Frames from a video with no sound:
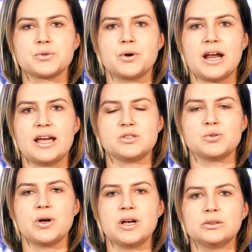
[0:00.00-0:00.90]
corais
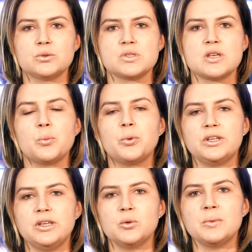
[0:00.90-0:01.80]
oantos são um
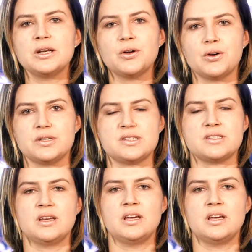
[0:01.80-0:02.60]
pouquinho menores